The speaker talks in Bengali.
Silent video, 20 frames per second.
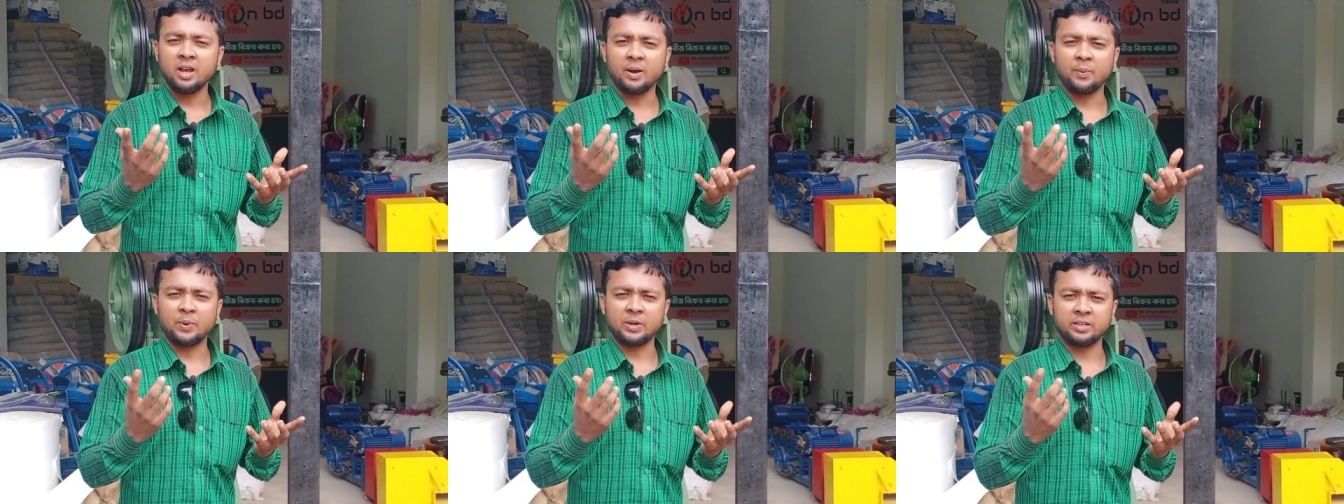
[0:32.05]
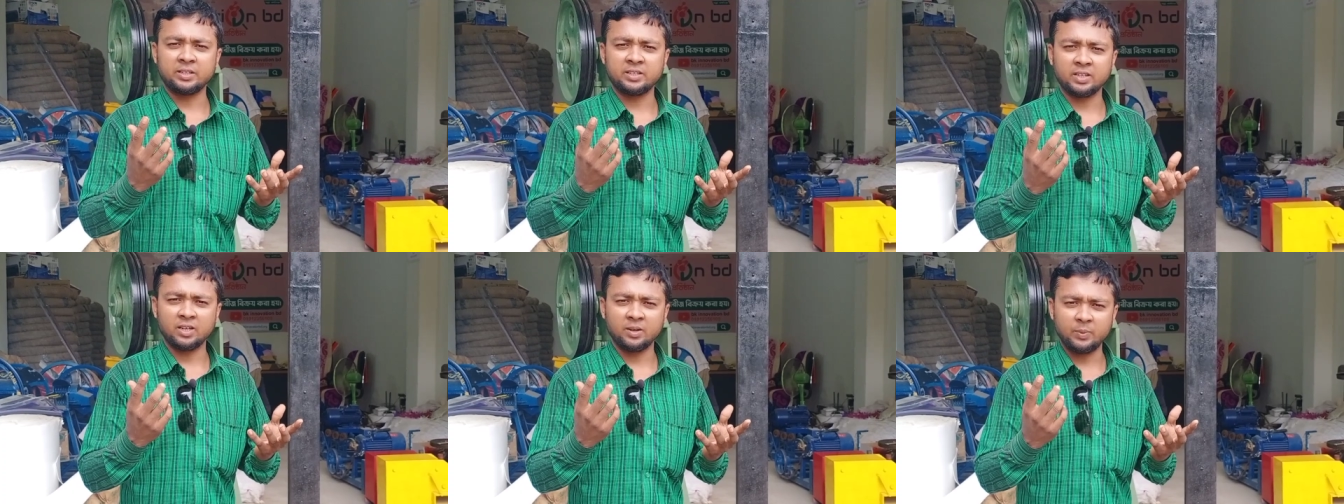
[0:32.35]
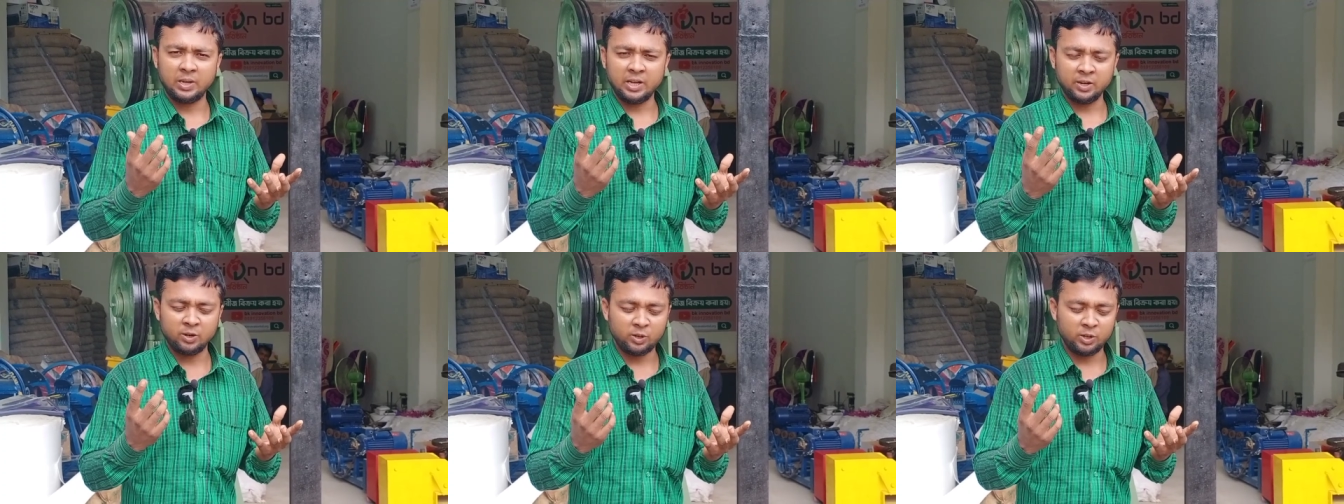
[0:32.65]
পাশে থাকা
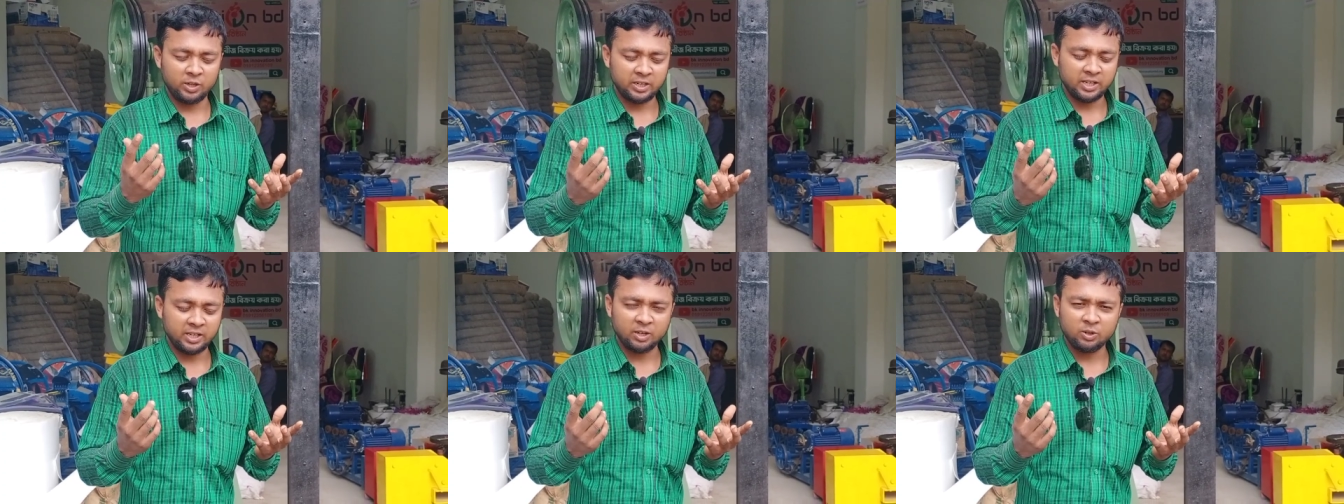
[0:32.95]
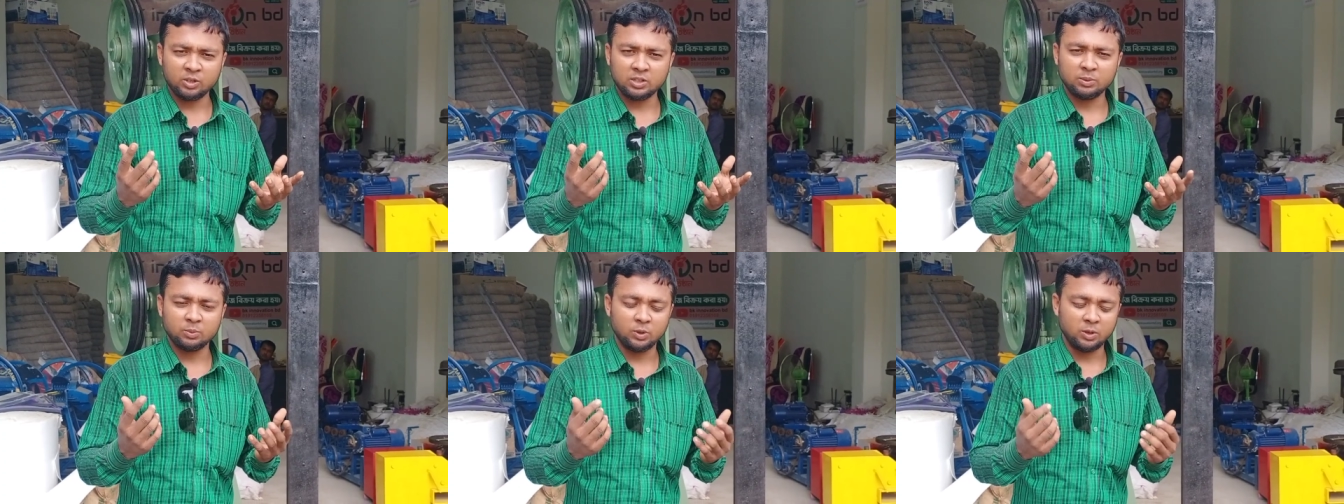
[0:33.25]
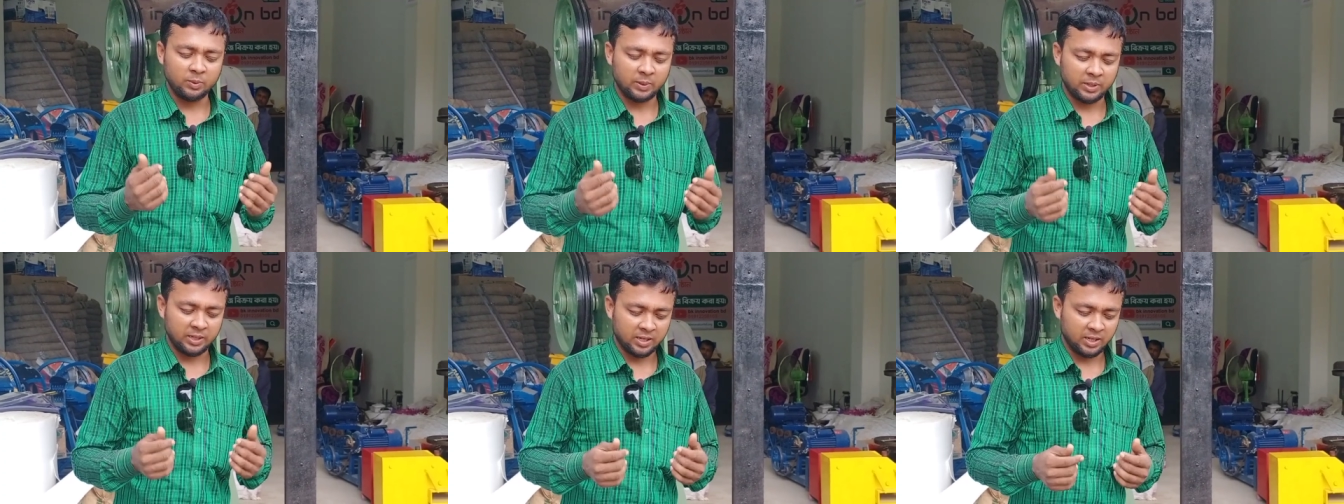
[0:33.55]
বেলেঙ্গুটি ক্লিক করতে
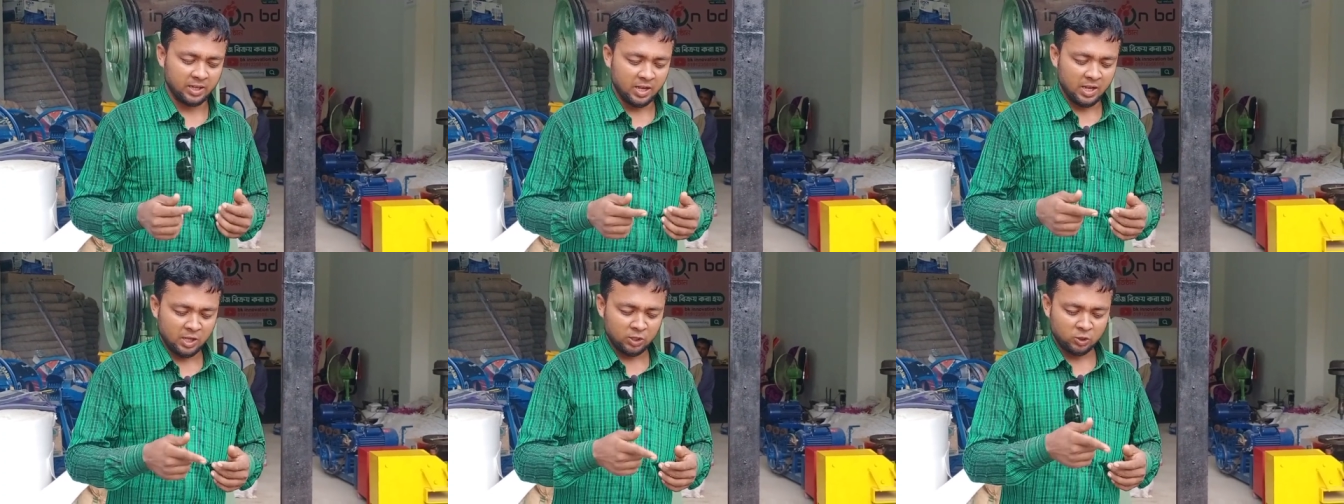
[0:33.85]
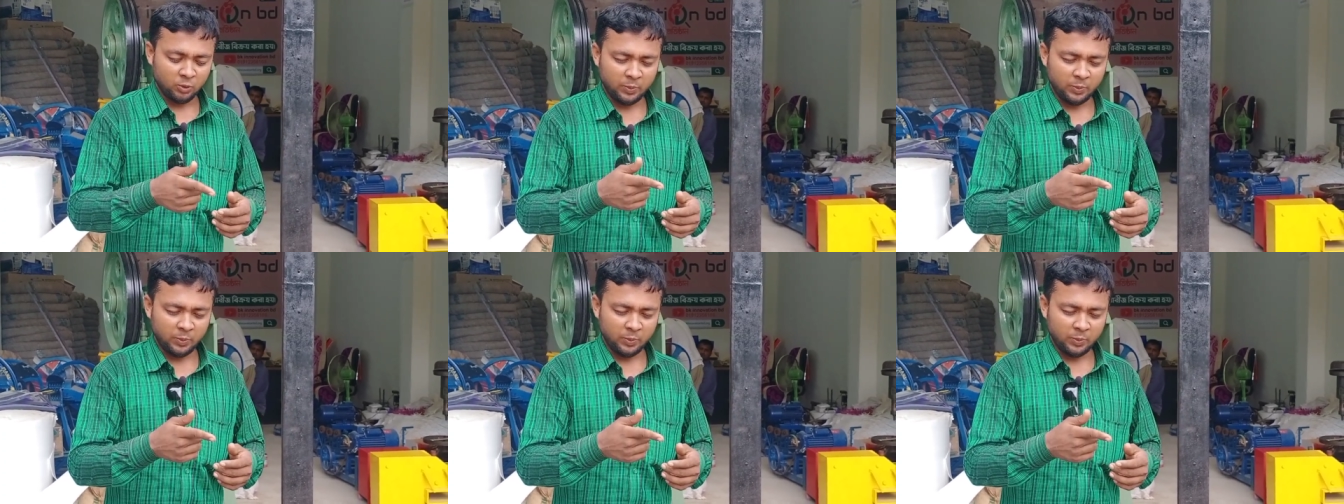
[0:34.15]
ভুলবেন না তো